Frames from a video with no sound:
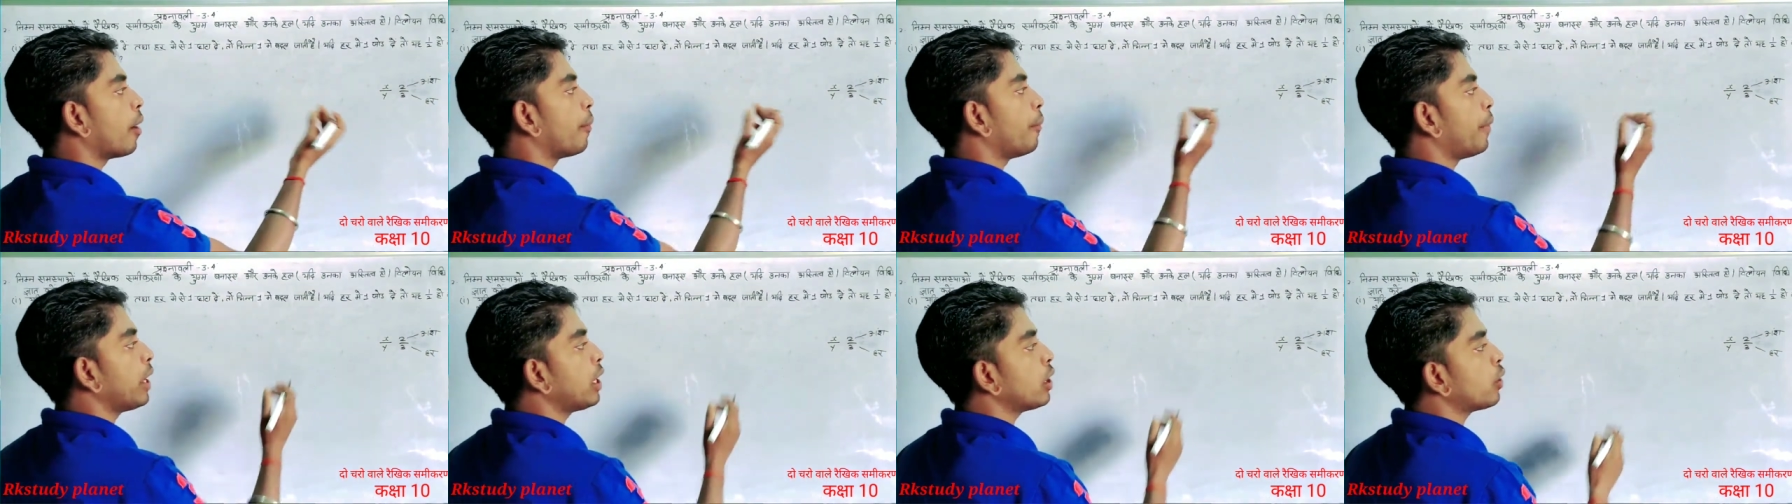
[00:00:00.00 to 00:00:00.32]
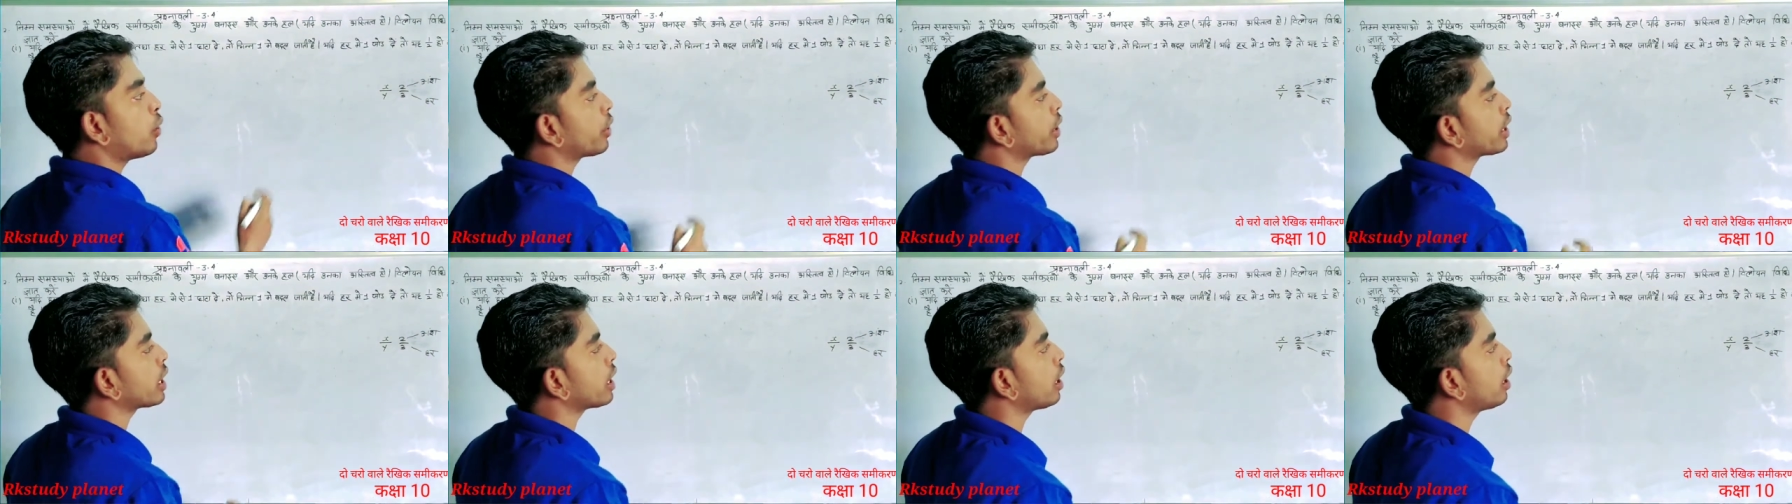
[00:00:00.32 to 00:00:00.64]
भिन्न
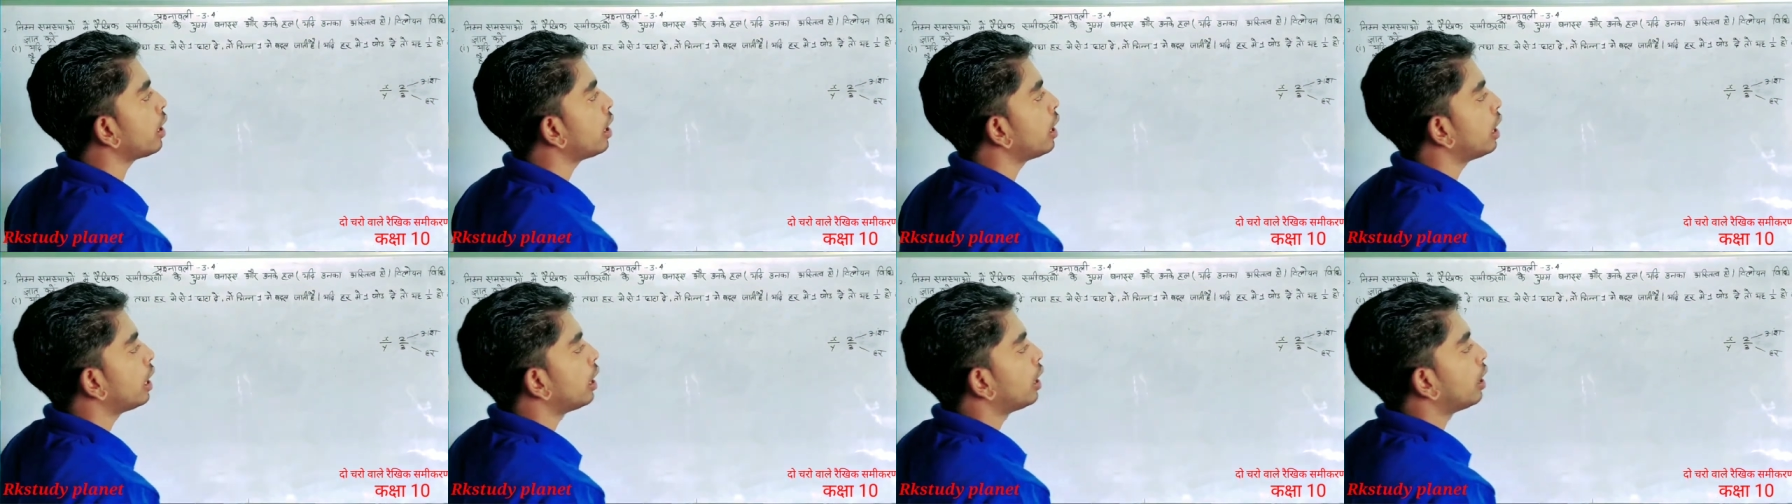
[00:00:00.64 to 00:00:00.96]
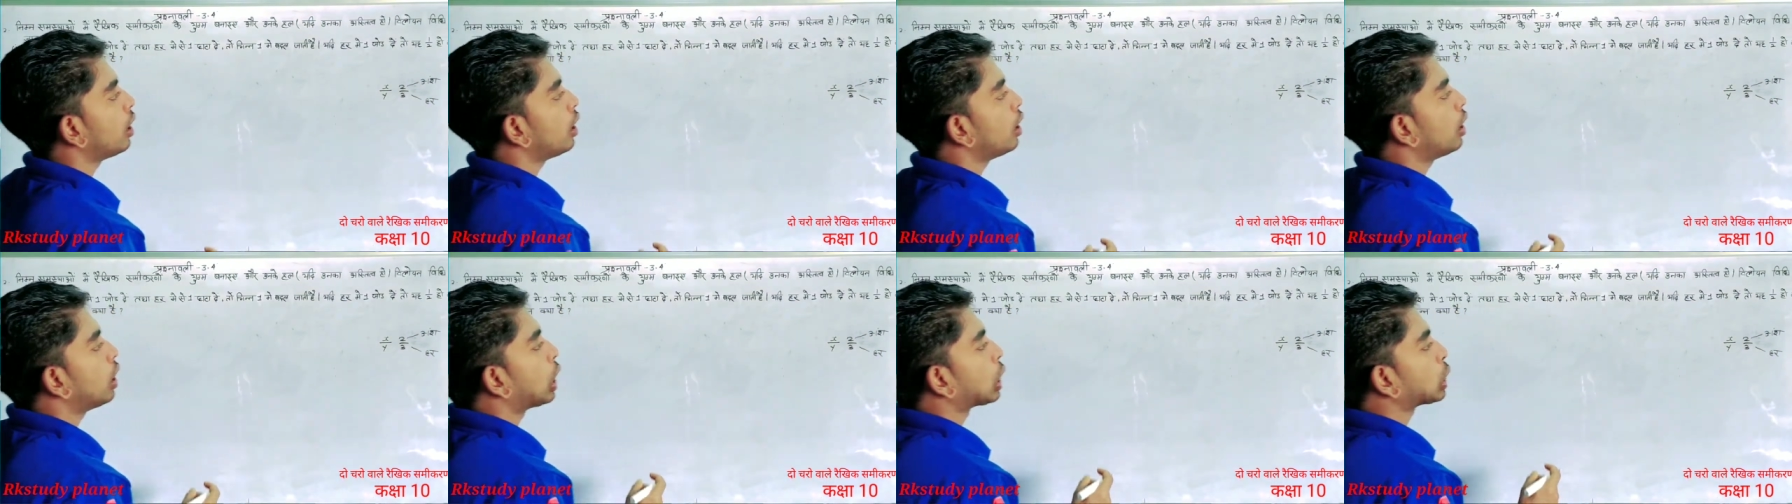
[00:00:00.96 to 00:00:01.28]
हो गया
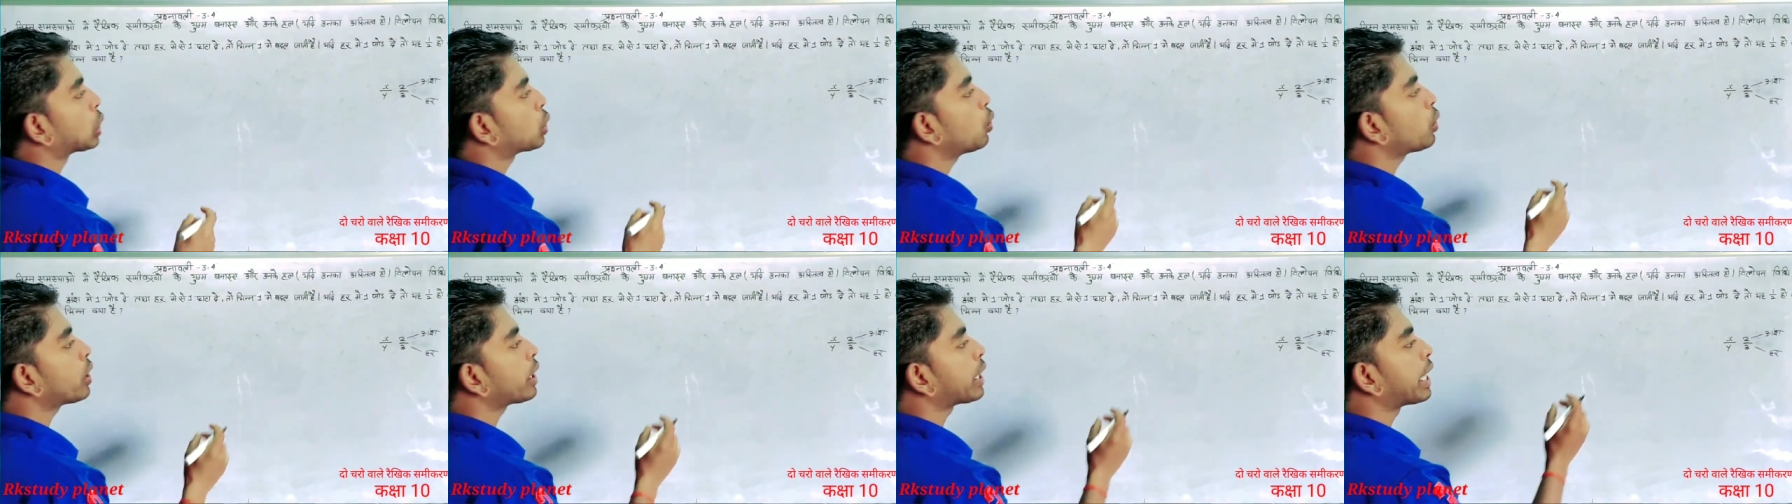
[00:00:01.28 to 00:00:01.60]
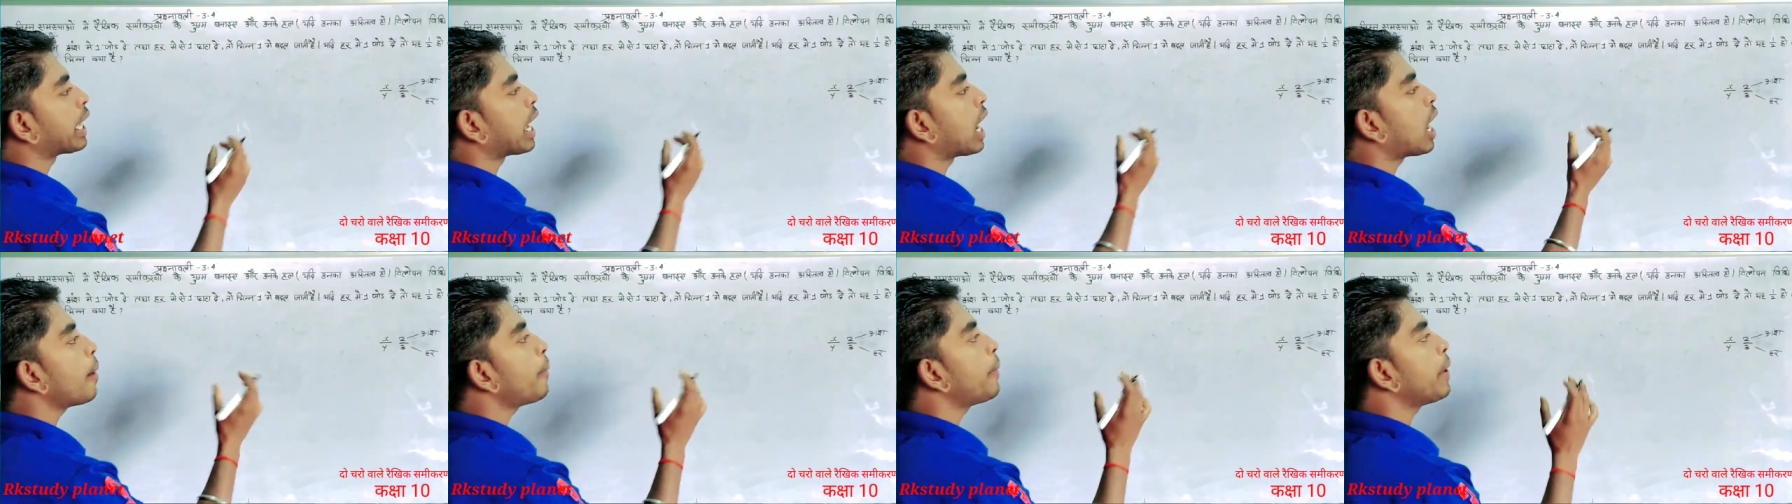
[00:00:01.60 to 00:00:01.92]
तो
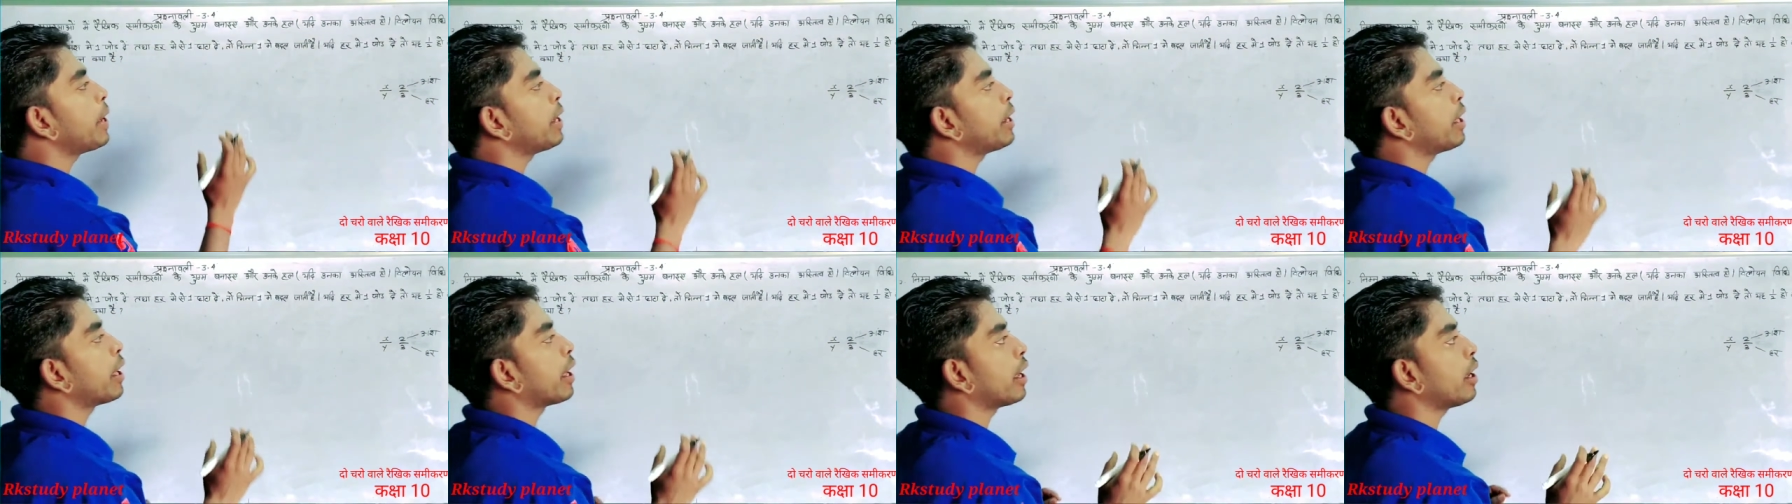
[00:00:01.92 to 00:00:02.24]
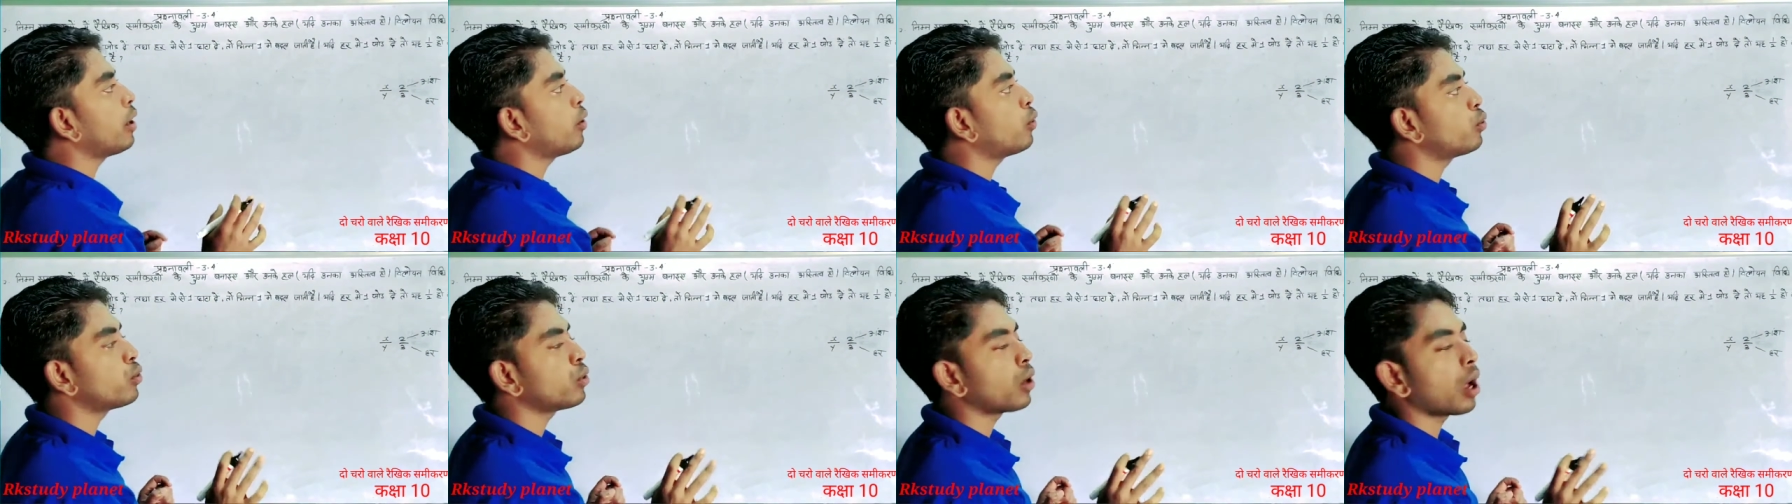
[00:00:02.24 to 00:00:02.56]
क्या भिन्न
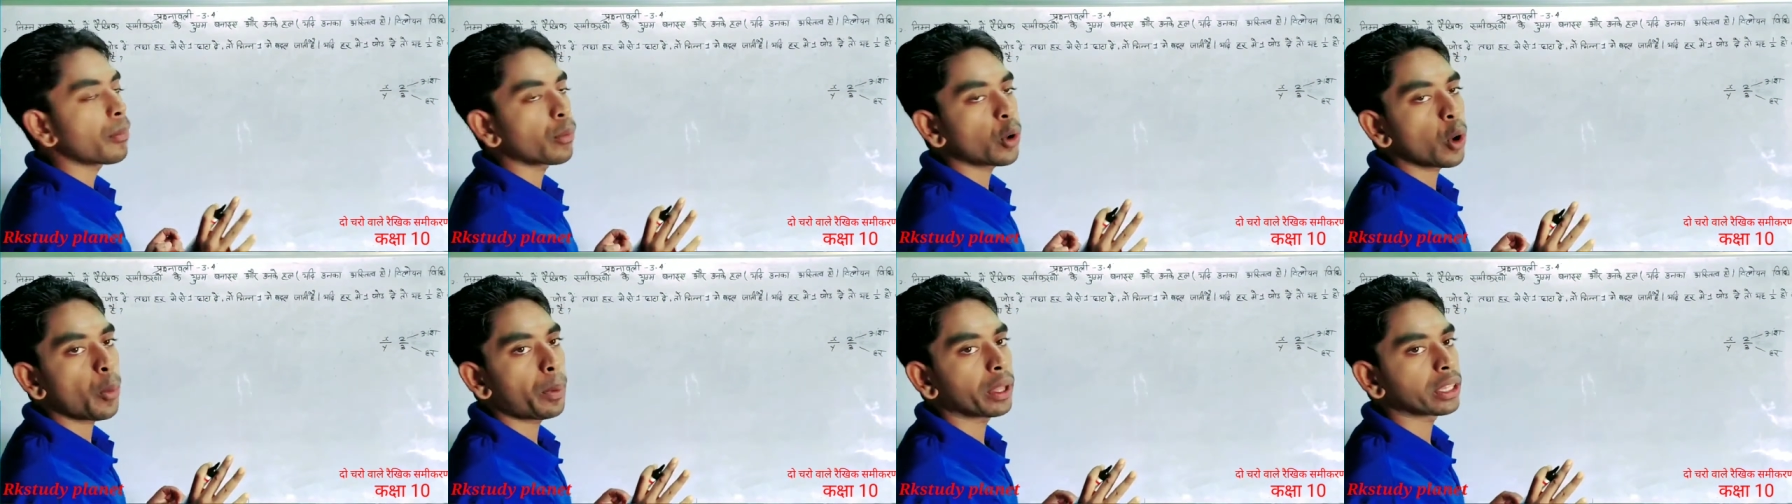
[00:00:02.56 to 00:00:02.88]
है वो हमको